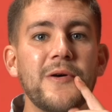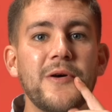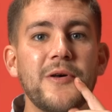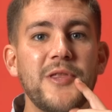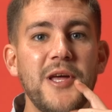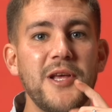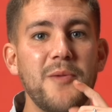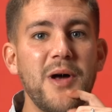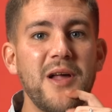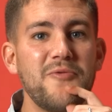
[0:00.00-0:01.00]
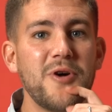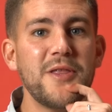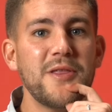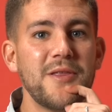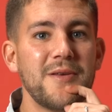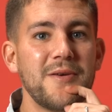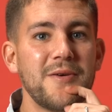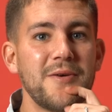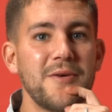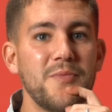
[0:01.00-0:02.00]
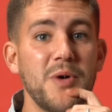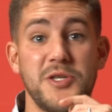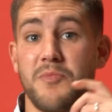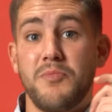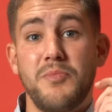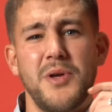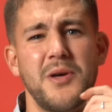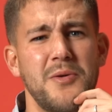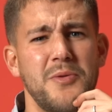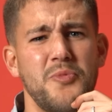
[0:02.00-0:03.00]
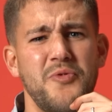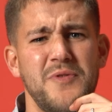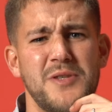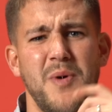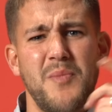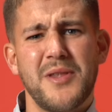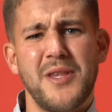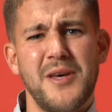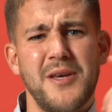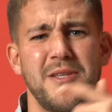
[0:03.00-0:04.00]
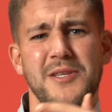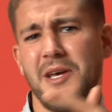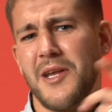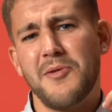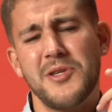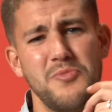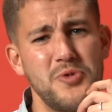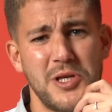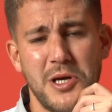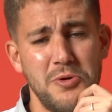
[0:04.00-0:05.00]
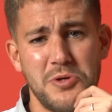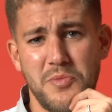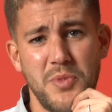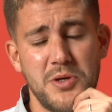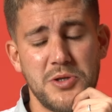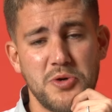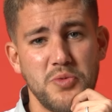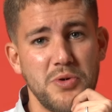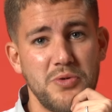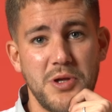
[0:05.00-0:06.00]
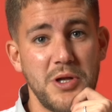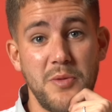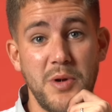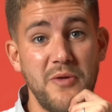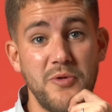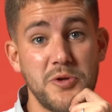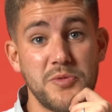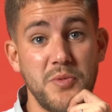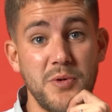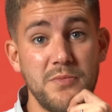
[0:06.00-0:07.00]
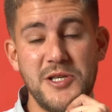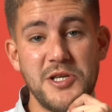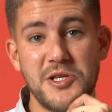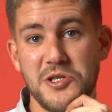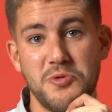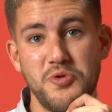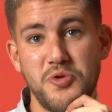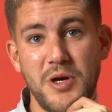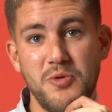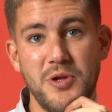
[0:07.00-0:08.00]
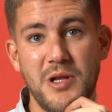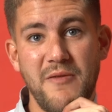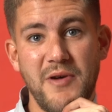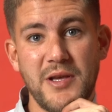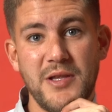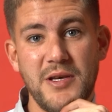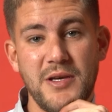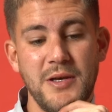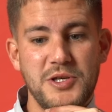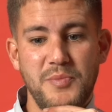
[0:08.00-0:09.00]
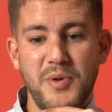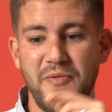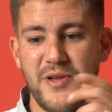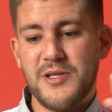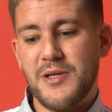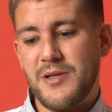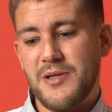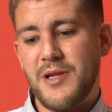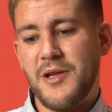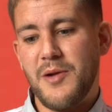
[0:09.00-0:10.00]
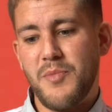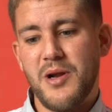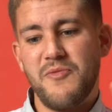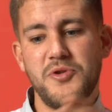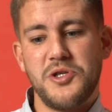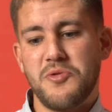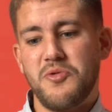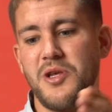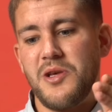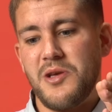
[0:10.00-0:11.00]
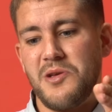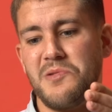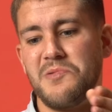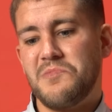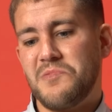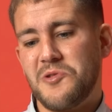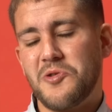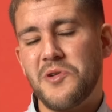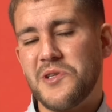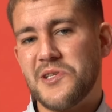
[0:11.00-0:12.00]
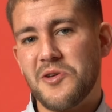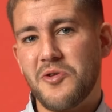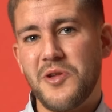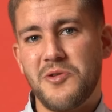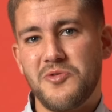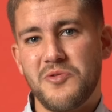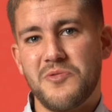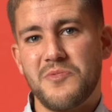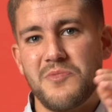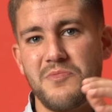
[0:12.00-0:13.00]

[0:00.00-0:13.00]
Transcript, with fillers: Euh, Daniel Balavoine, euh, bah, j'aime bien Mon fils, ma bataille, ses, dernières... ses musiques à lui, j'aime bien. J'écoute beaucoup de Daniel Balavoine en ce moment. Déjà, j'ai toujours écouté de la variété. Je sais pas, en fait, Daniel Balavoine, j'écoutais, je connaissais sans connaître, tu vois.